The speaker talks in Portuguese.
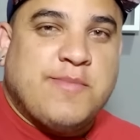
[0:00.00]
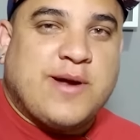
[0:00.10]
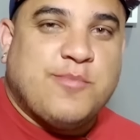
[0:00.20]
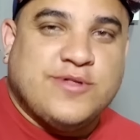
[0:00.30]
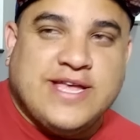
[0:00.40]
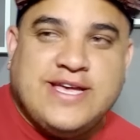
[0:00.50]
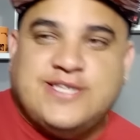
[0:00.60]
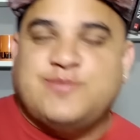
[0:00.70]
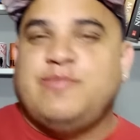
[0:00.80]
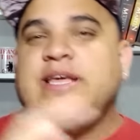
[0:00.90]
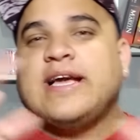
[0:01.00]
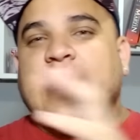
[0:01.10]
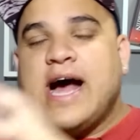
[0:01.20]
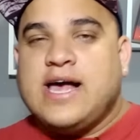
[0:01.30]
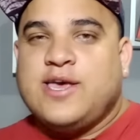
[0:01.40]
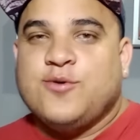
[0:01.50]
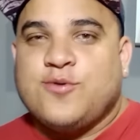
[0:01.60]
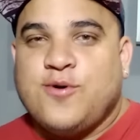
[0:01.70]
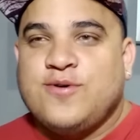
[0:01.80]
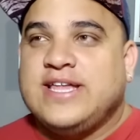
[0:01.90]
para poder explicar que o
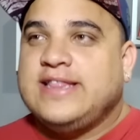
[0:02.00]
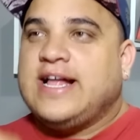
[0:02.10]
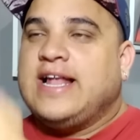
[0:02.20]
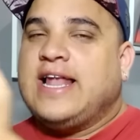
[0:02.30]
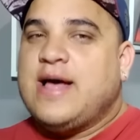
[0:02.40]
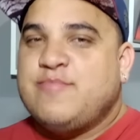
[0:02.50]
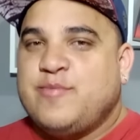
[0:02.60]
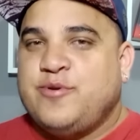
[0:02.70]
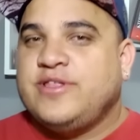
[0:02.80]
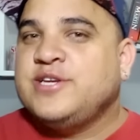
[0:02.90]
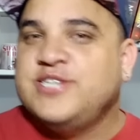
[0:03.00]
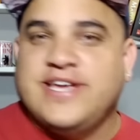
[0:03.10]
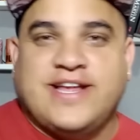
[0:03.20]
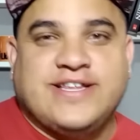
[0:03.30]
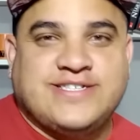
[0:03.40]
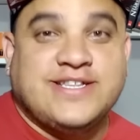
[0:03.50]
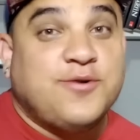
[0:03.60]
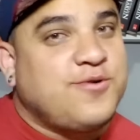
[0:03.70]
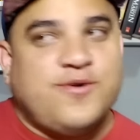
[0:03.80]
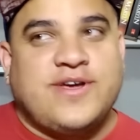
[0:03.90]
Kong tá lá para proteger eles,
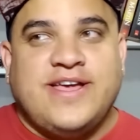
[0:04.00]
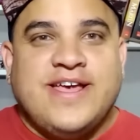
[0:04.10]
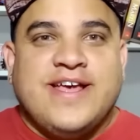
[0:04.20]
senão o Kong